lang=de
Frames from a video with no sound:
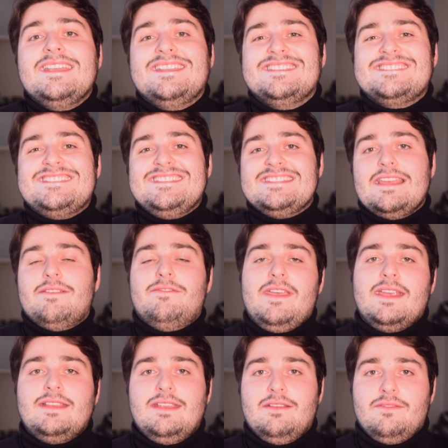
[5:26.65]
dass dieser
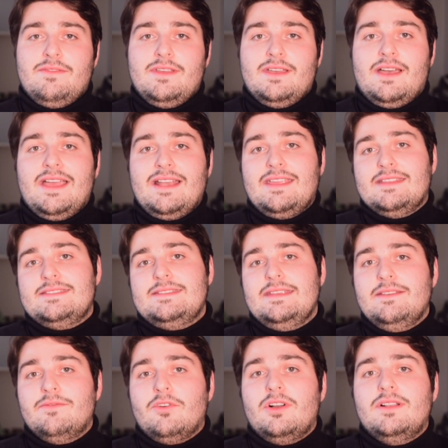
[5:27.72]
Effekt, den wir eigentlich
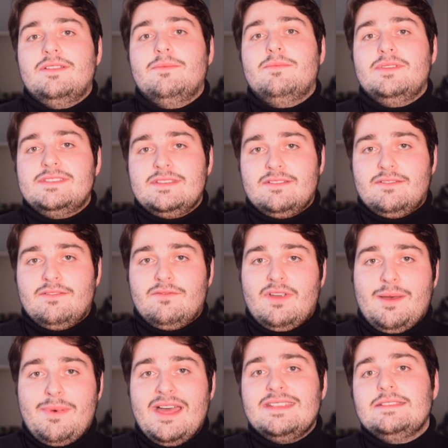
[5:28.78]
erzielen wollen, ein bisschen
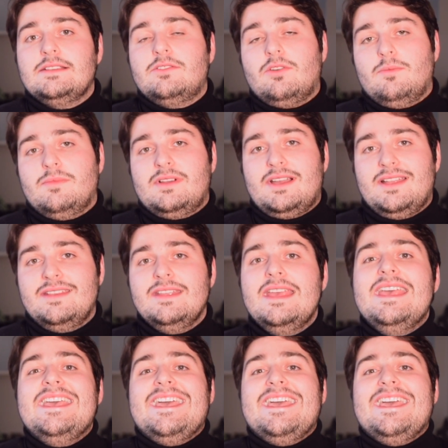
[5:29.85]
abhanden kommen kann.